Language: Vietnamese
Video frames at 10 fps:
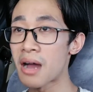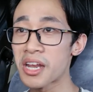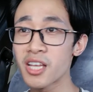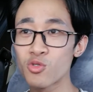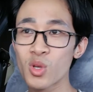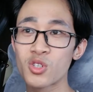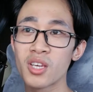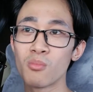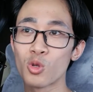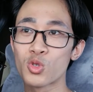Bạn nên duy
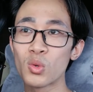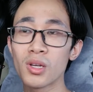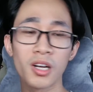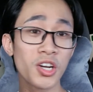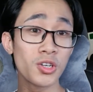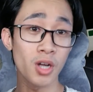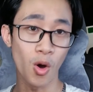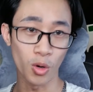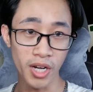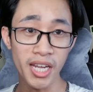trì một số lượng đơn
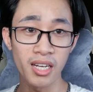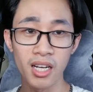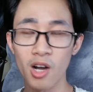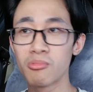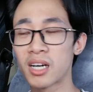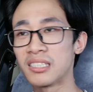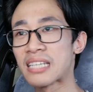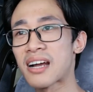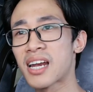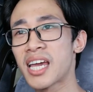ổn định, không
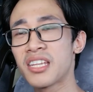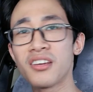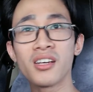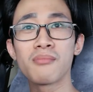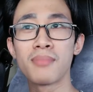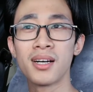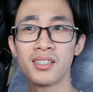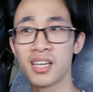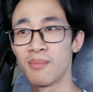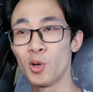cần tăng lên những ước
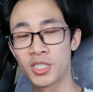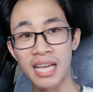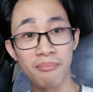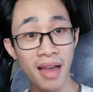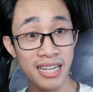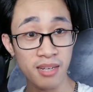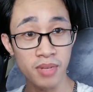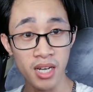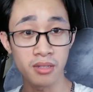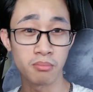mơ như là 100,
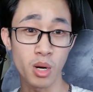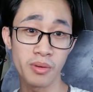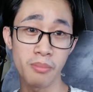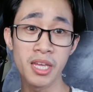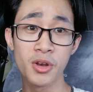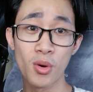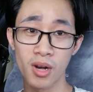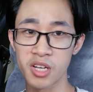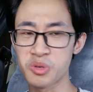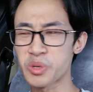200 đơn bởi vì biên
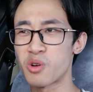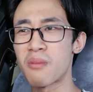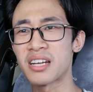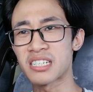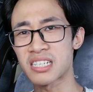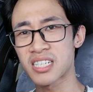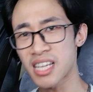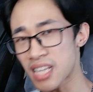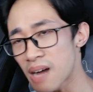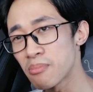độ lợi nhuận của bạn
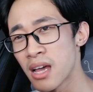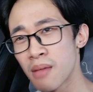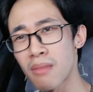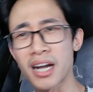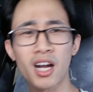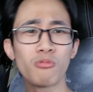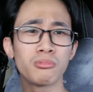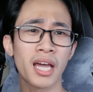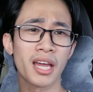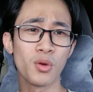rất thấp. Bạn
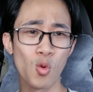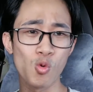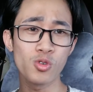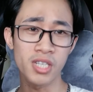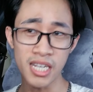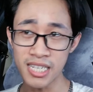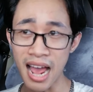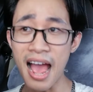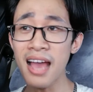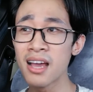không thể đủ chi
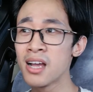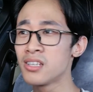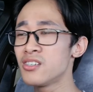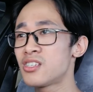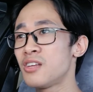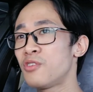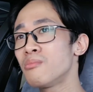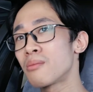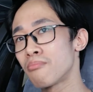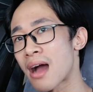trả như chi
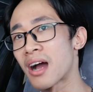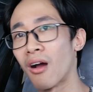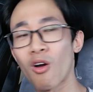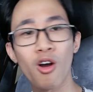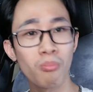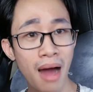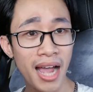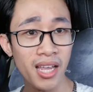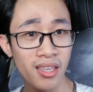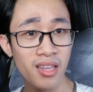phí mặt bằng, kho
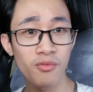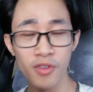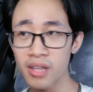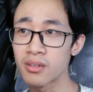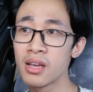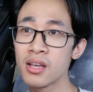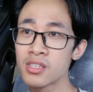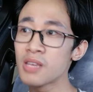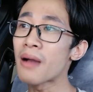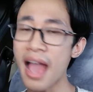bãi, nhân viên,
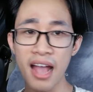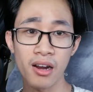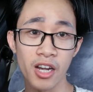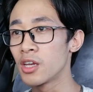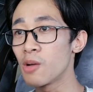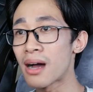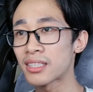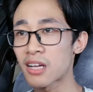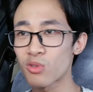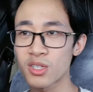ship hàng. Nếu
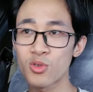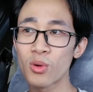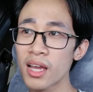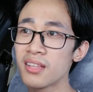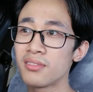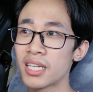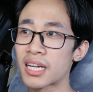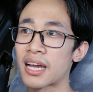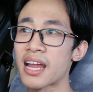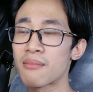bạn tăng doanh số lên
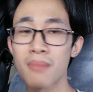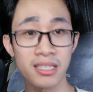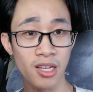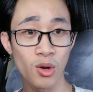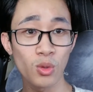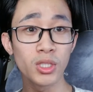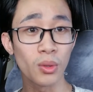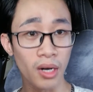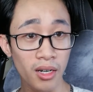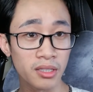thì khả năng bạn sẽ lỗ
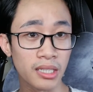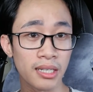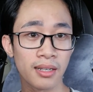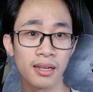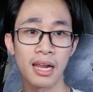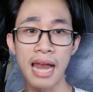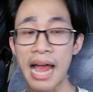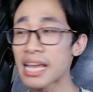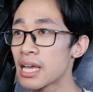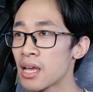nhiều hơn là
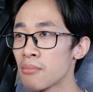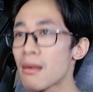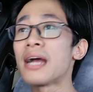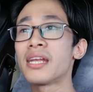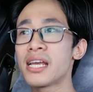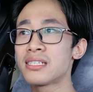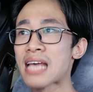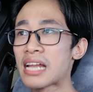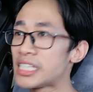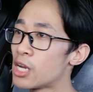lãi bạn
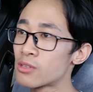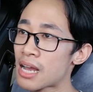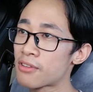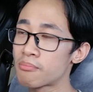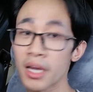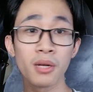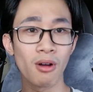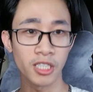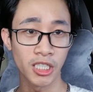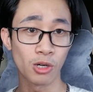nên dàn nhiều ra fanpage
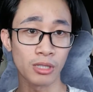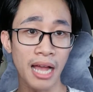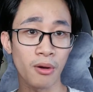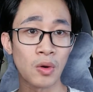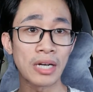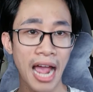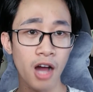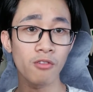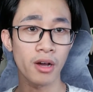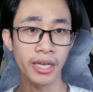hoặc nhiều tài khoản quảng
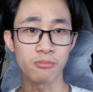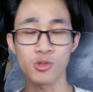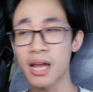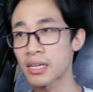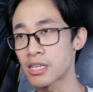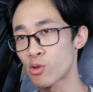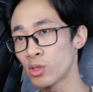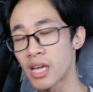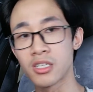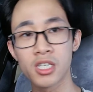cáo và kiểm soát cái
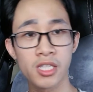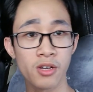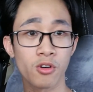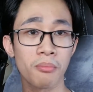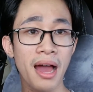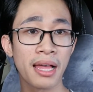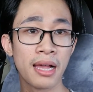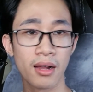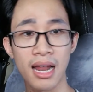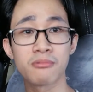số tiền chi tiêu của bạn
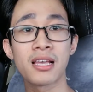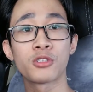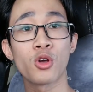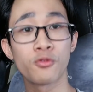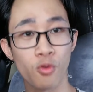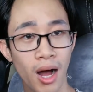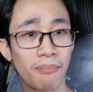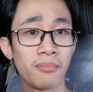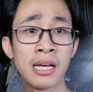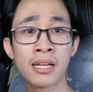làm sao cho phù
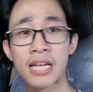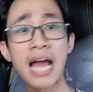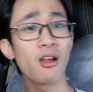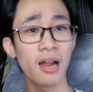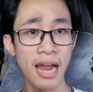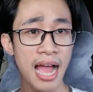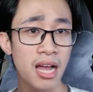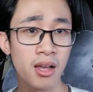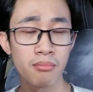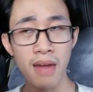hợp. Đại loại
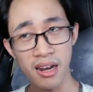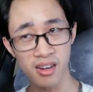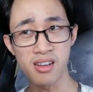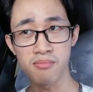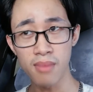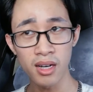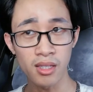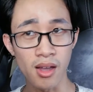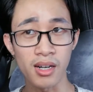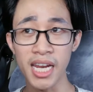là bạn đừng
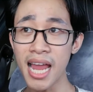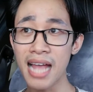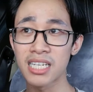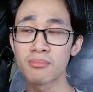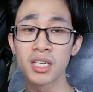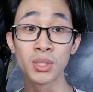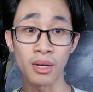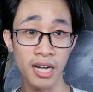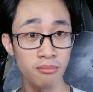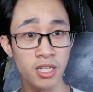mơ tưởng đến 200 đơn
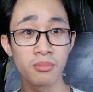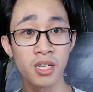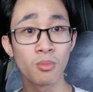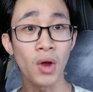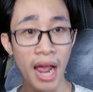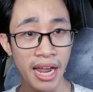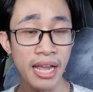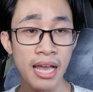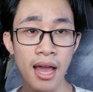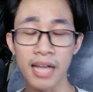hoặc 500 đơn một
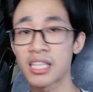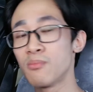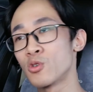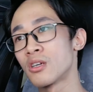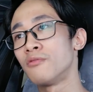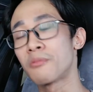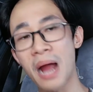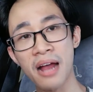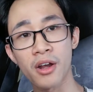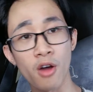ngày. Hãy tìm một sản
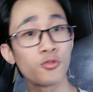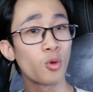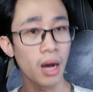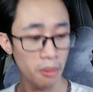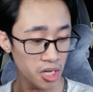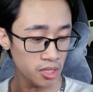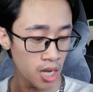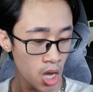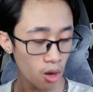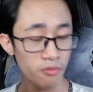phẩm khác nó phù hợp hơn.
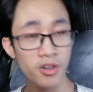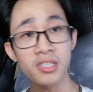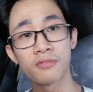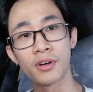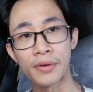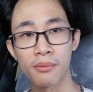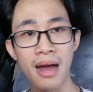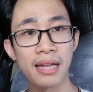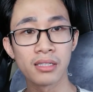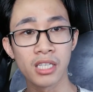Còn với sản phẩm của
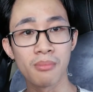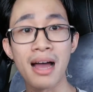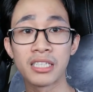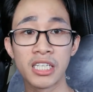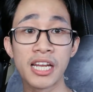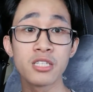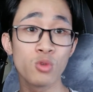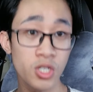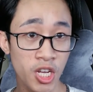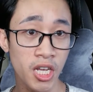bạn thì bạn chỉ
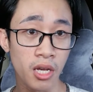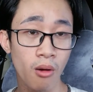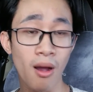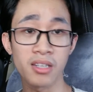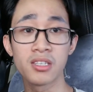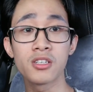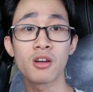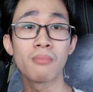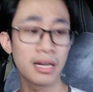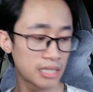nên duy trì hoặc như
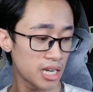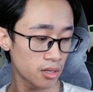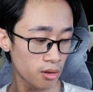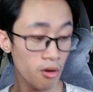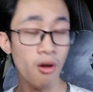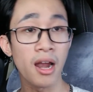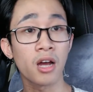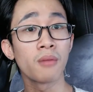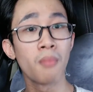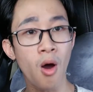trong marketing nó gọi
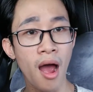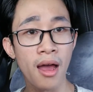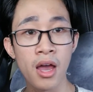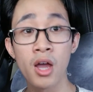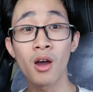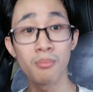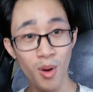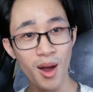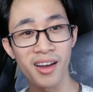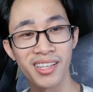là con bò.
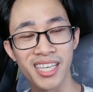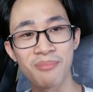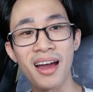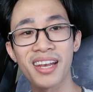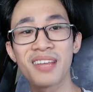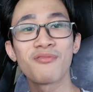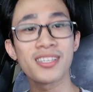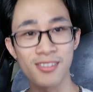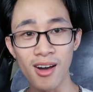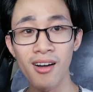Con bò thì bạn nên
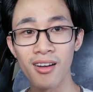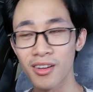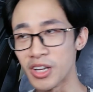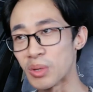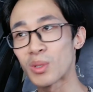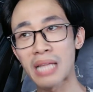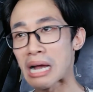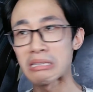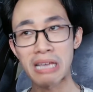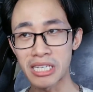vắt sữa, đừng có
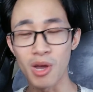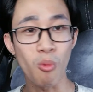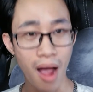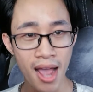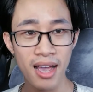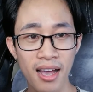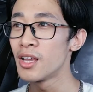tăng ngân sách nhiều quá.